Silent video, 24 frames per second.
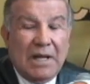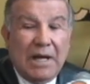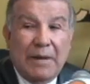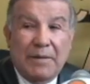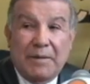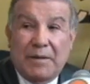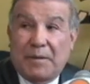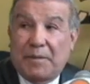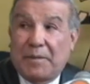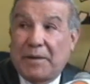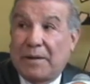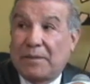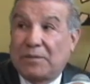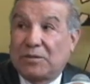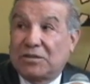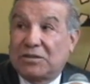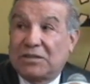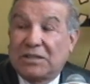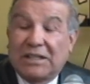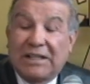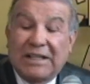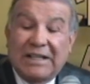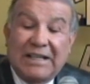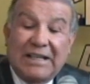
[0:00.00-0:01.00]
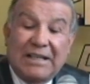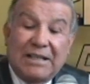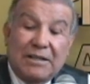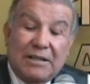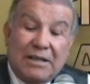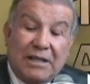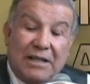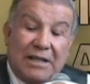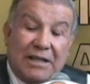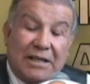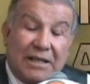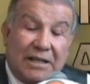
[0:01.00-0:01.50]
A ver, veamos
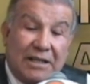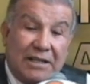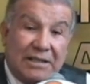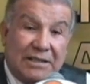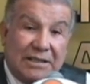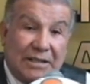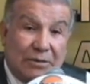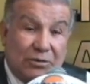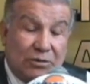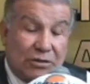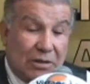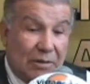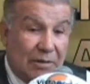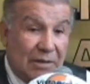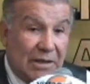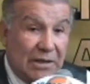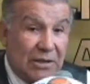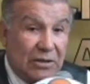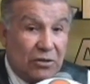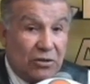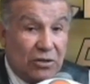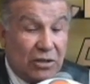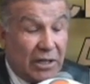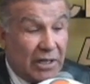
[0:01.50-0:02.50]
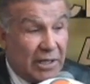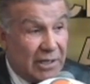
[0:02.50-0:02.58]
estamos hablando de